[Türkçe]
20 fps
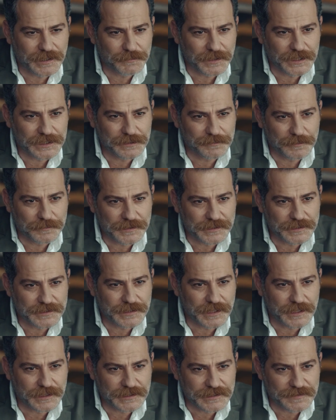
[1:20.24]
almak gibi bir
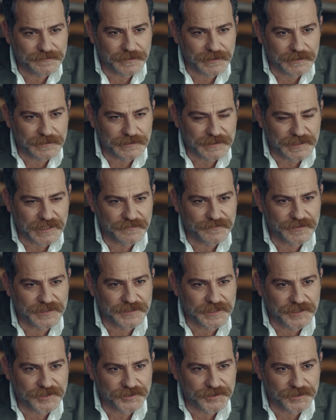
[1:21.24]
isteğiniz vardı, niye
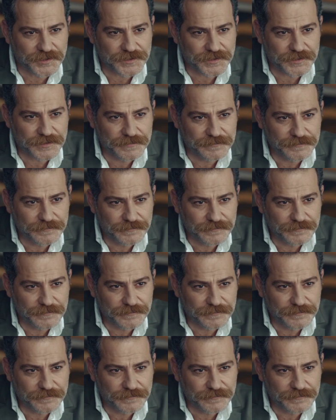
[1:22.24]
vazgeçtiniz?